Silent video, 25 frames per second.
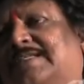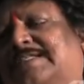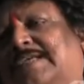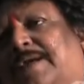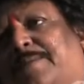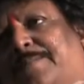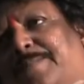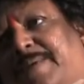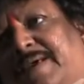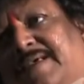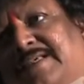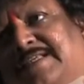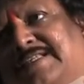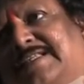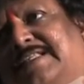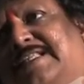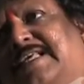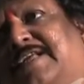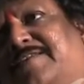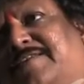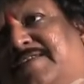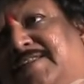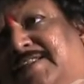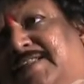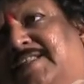సంపాదించిన
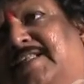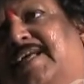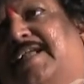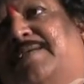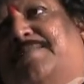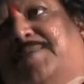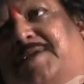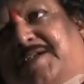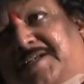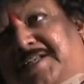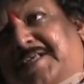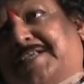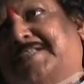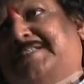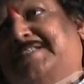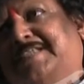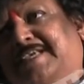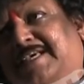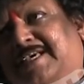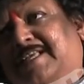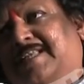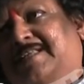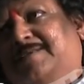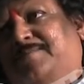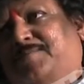తర్వాతే దాన్ని మనం టచ్
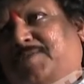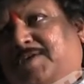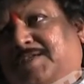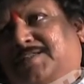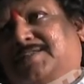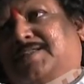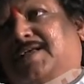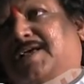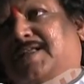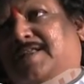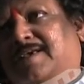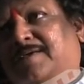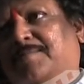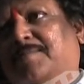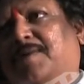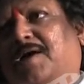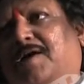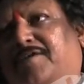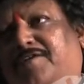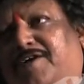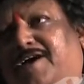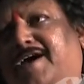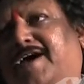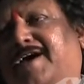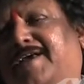చేయాలి ప్రస్తుతానికి మా
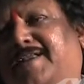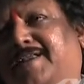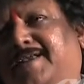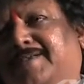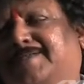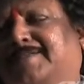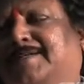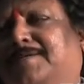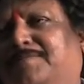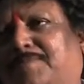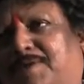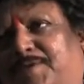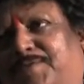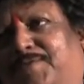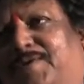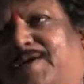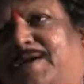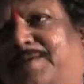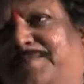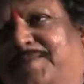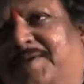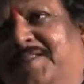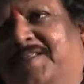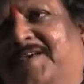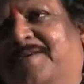అవగాహన సినిమా
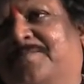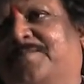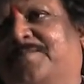ఫీల్డ్ మీద